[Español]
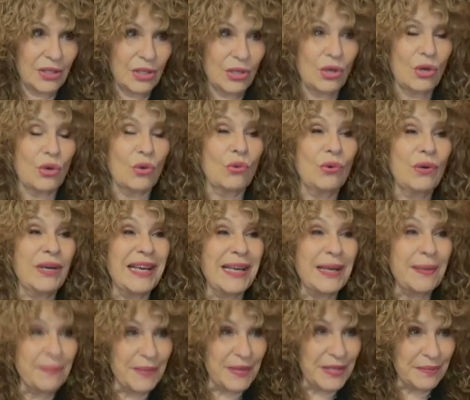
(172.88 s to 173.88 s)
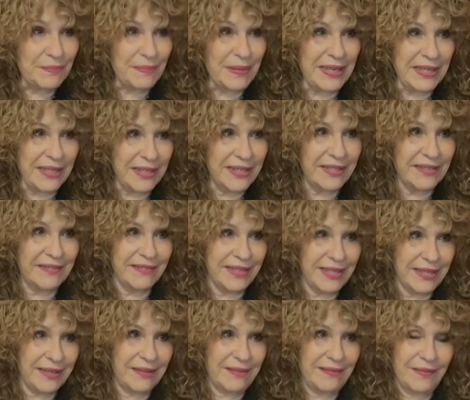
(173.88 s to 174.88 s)
o un lápiz para
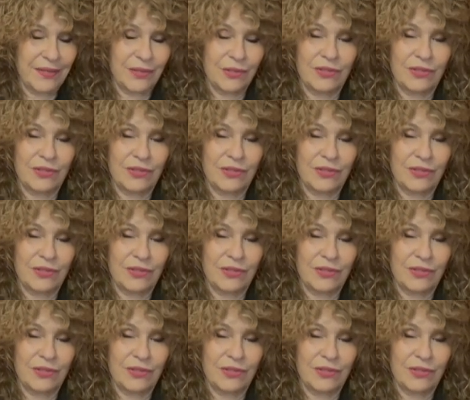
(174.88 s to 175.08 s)
escribir.